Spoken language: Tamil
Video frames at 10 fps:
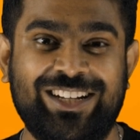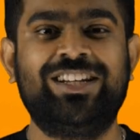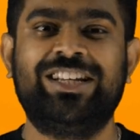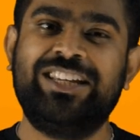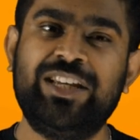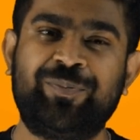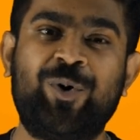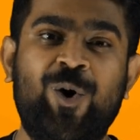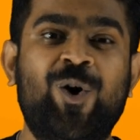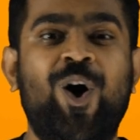பசங்களா
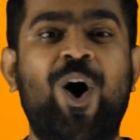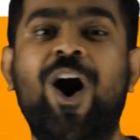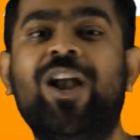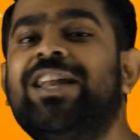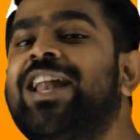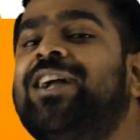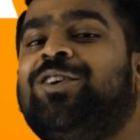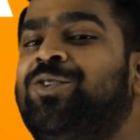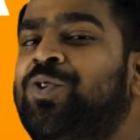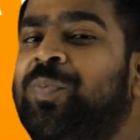இப்போ ஆல்
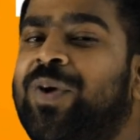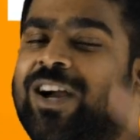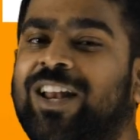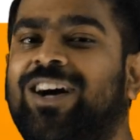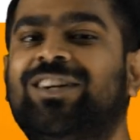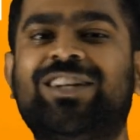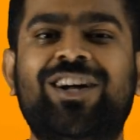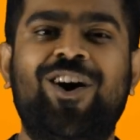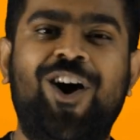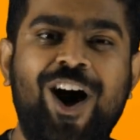இண்டியா ரேங்க் டூ
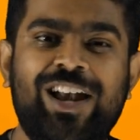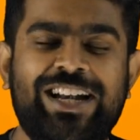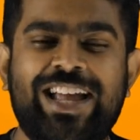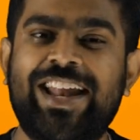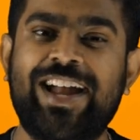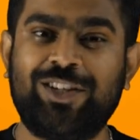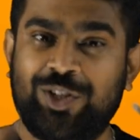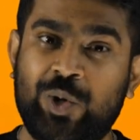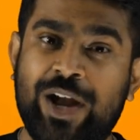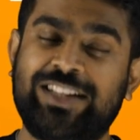பார்க்கலாம் ஆல் இண்டியா
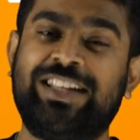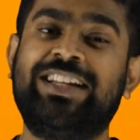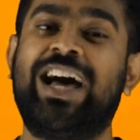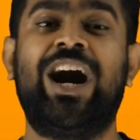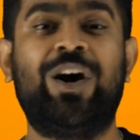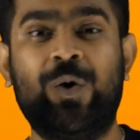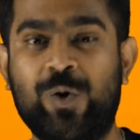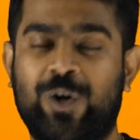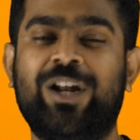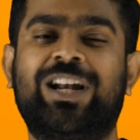ரேங்க் டூ எடுத்தீங்கன்னா
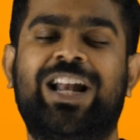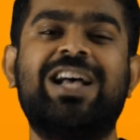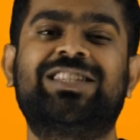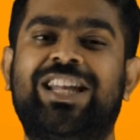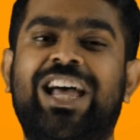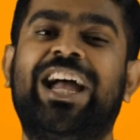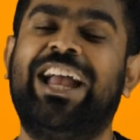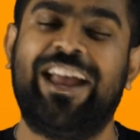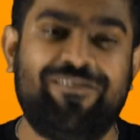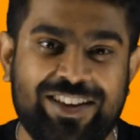உங்களோட
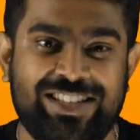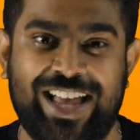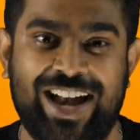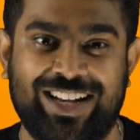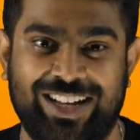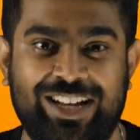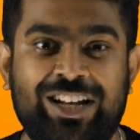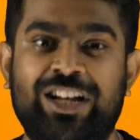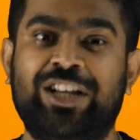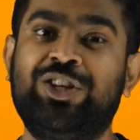கிளாஸ்ல எம்வி
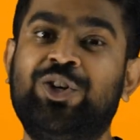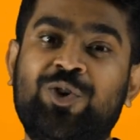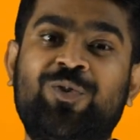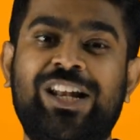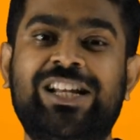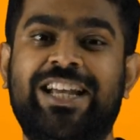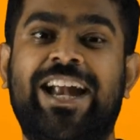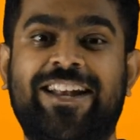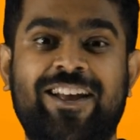சாட்ல யூ வில்